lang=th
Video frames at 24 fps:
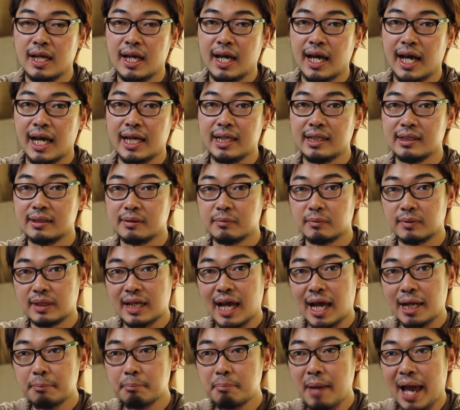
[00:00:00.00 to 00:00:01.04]
ไอ
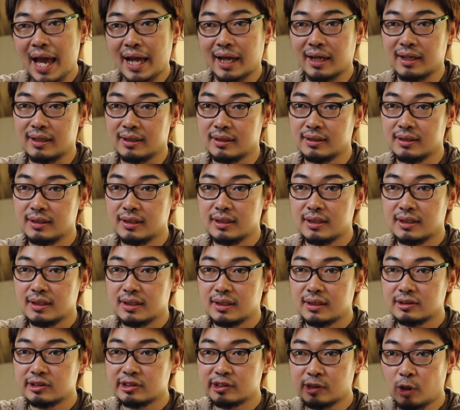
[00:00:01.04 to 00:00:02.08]
การแบ่ง
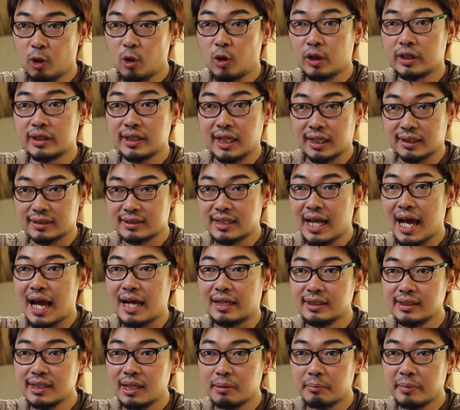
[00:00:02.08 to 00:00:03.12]
โซนต่า
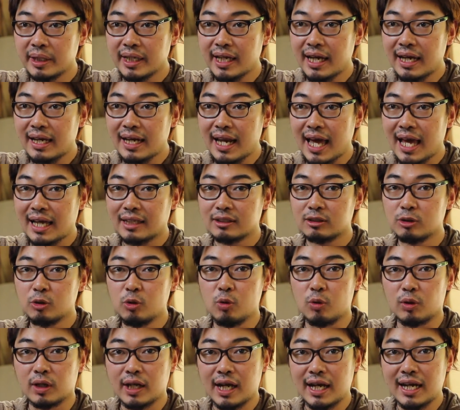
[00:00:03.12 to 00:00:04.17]
งๆที่ทำให้ค่าแรงถู
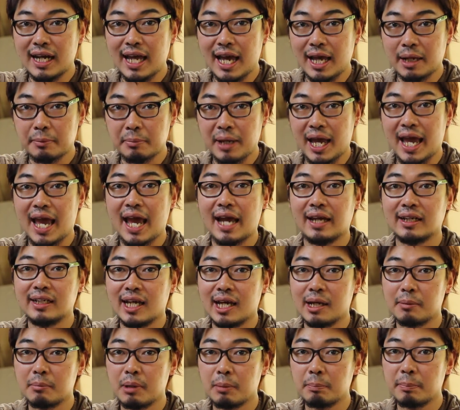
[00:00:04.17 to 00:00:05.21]
กค่าแรงแพงเนี่
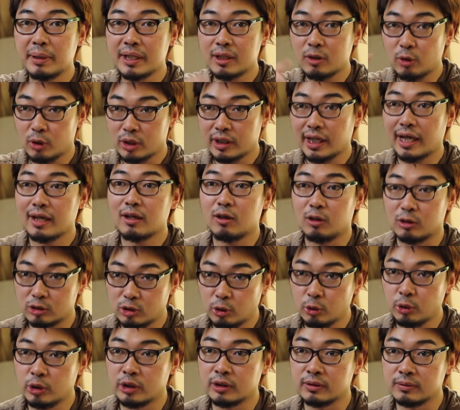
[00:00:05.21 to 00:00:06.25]
ยมันเป็นกลไกของ
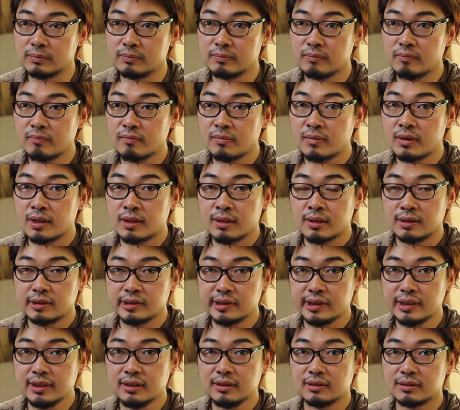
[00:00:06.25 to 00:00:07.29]
ทุน
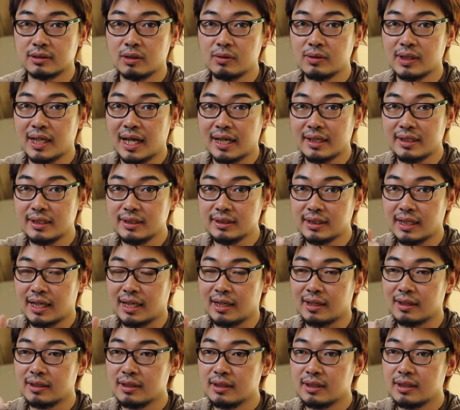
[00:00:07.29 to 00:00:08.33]
ซึ่งต้องการที่จะ
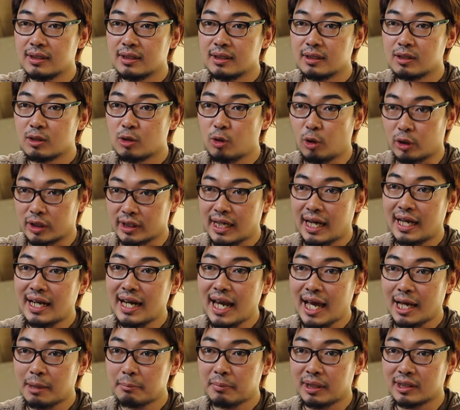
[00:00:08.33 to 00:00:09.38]
กดค่าแร
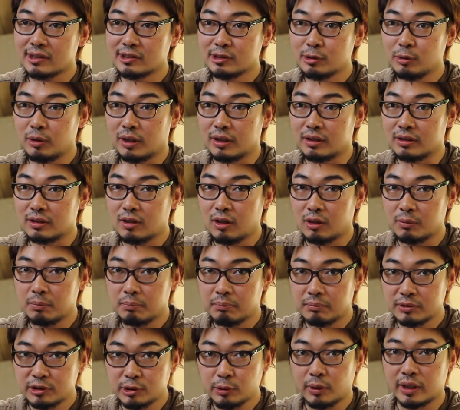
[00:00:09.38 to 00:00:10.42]
งบางส่วนของ
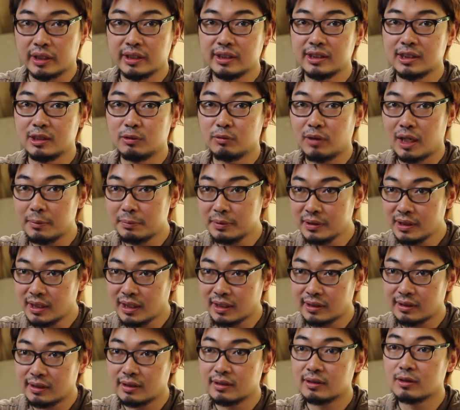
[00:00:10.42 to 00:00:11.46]
ส่วนอื่นไว้เพื่อ
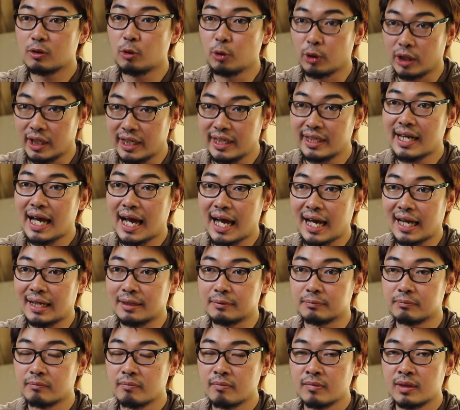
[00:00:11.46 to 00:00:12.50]
ขุดรีดได้
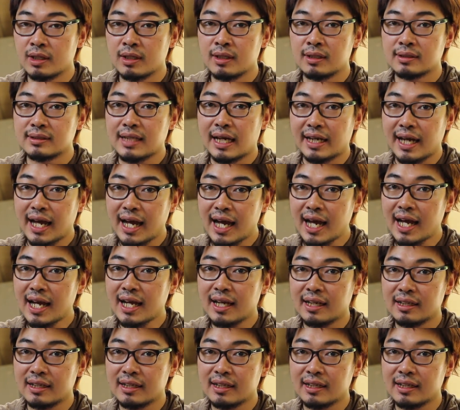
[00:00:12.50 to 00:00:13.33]
แต่ถ้า